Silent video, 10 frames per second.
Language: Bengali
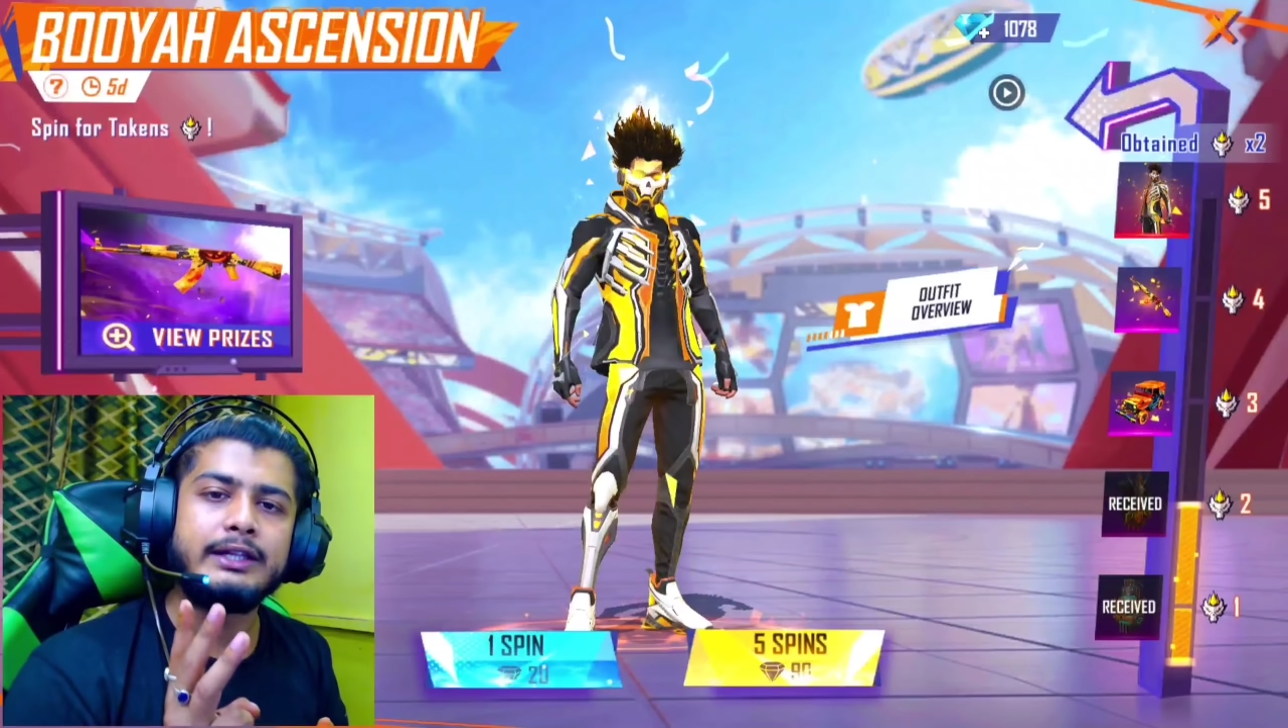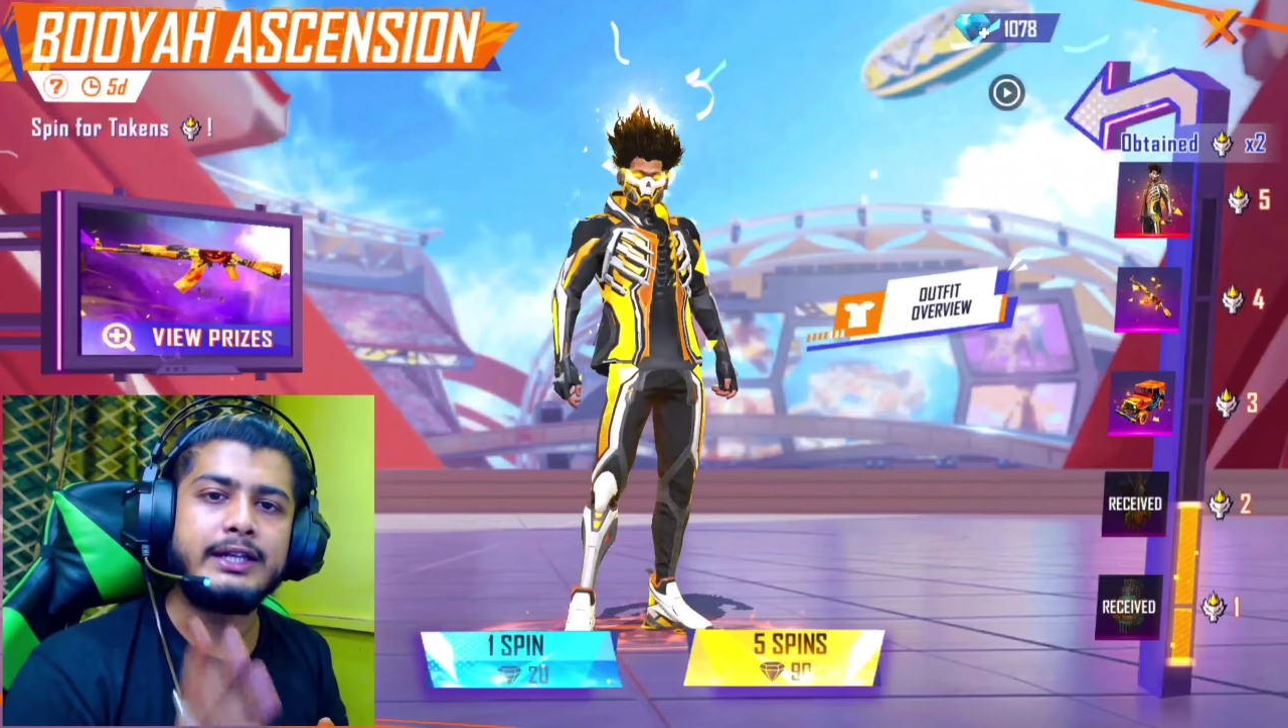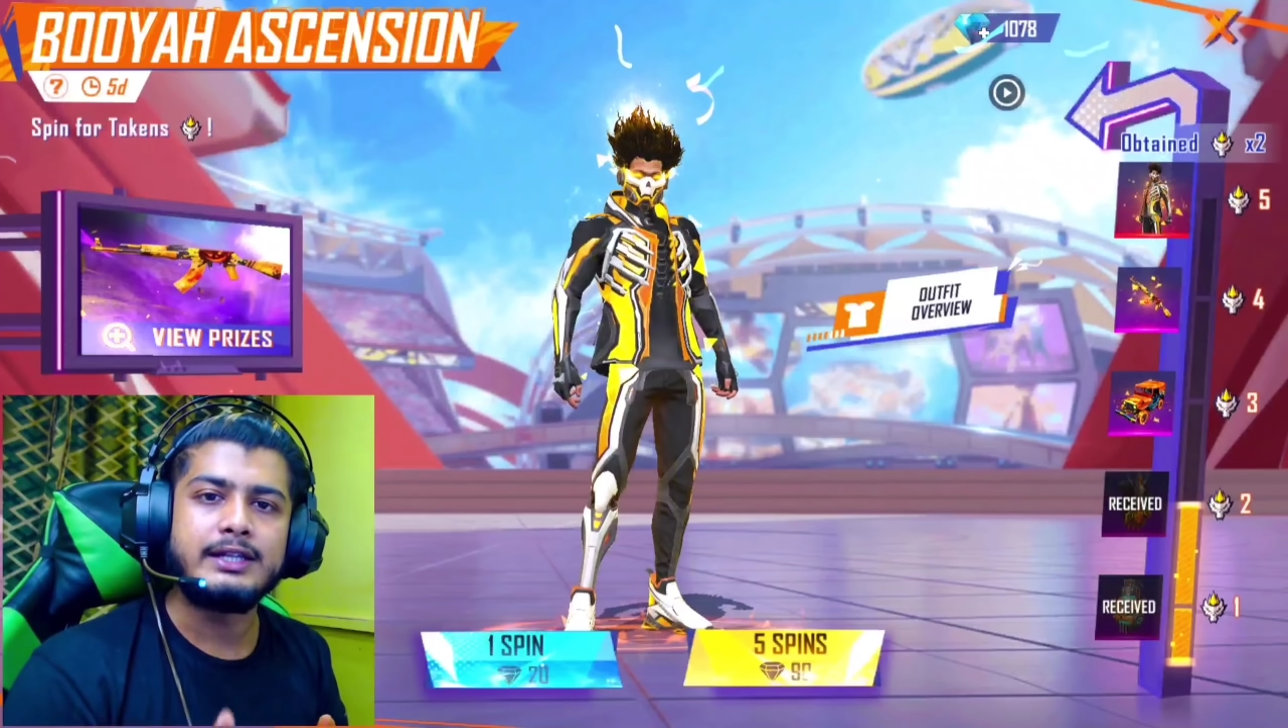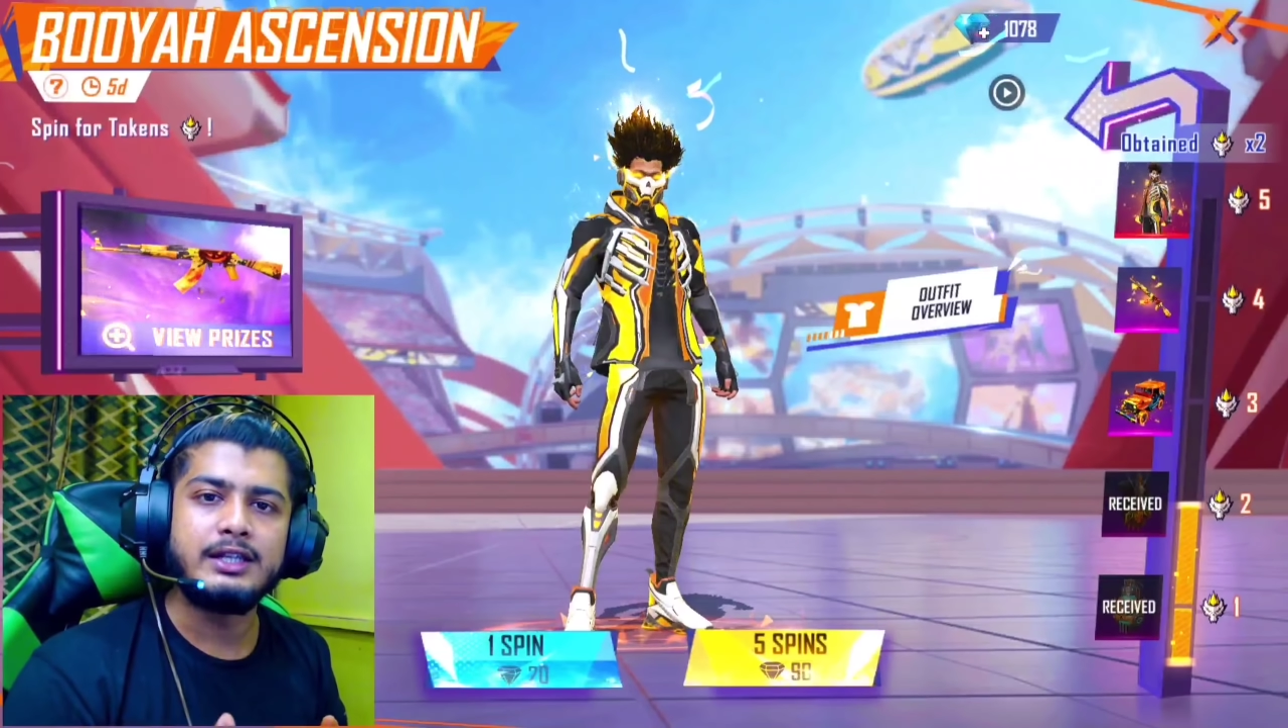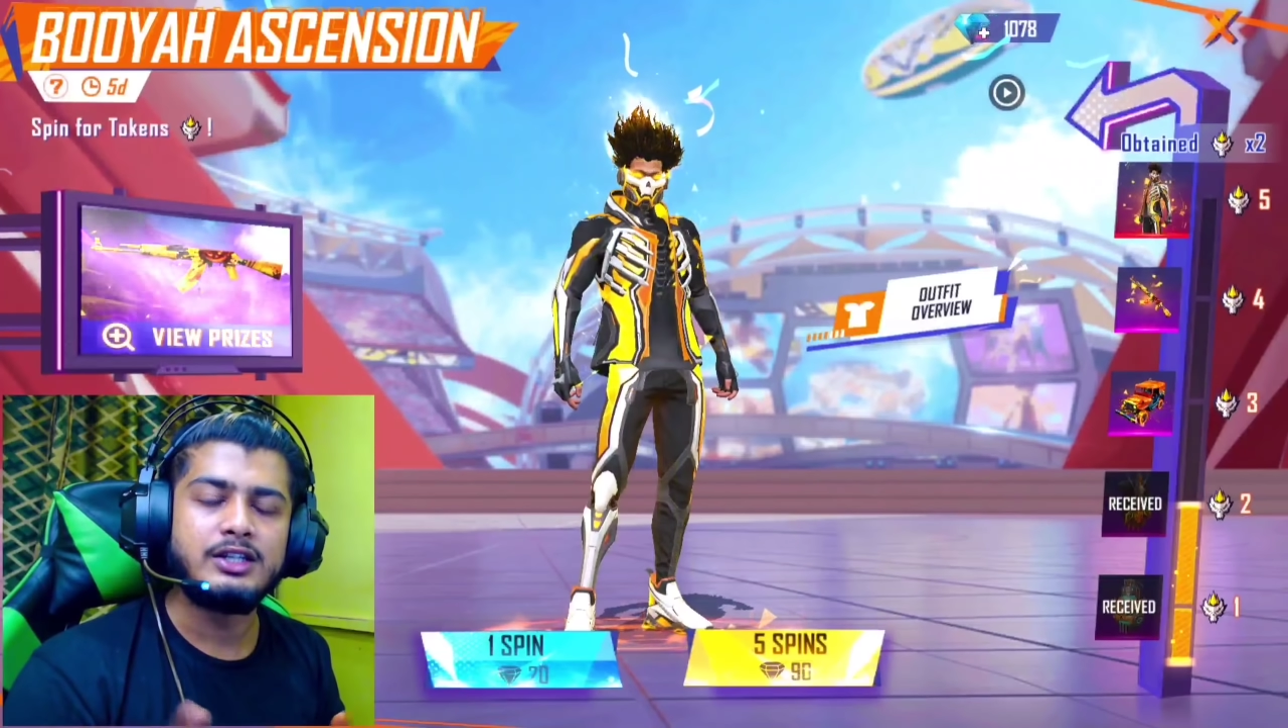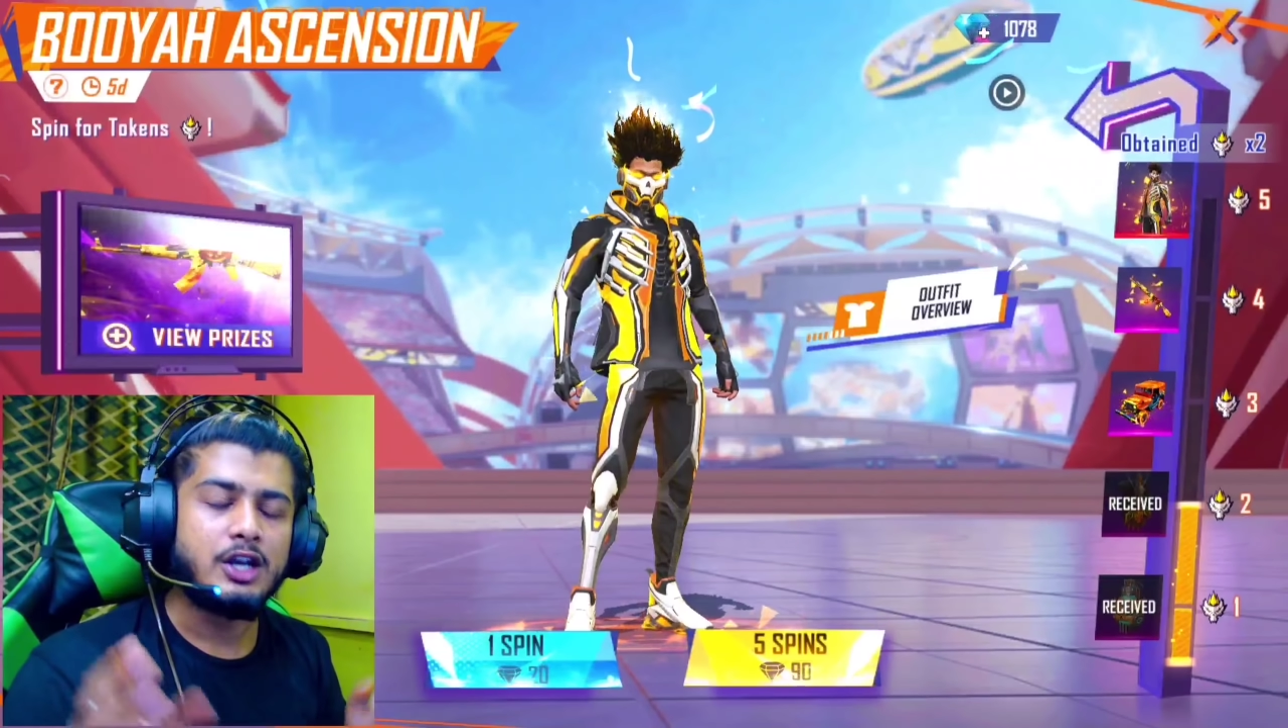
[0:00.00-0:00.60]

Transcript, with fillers: দিয়ে দিস